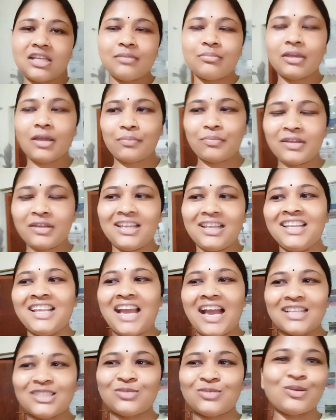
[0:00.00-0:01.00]
मैं अपने लिए
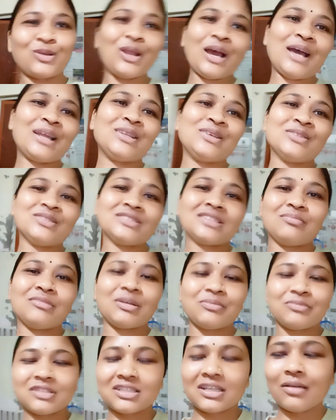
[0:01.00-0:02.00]
आज बना रही हूँ शिमला
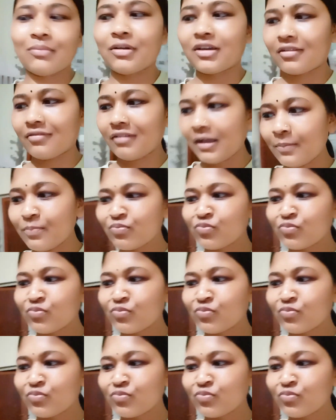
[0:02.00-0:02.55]
मिर्च का भरवा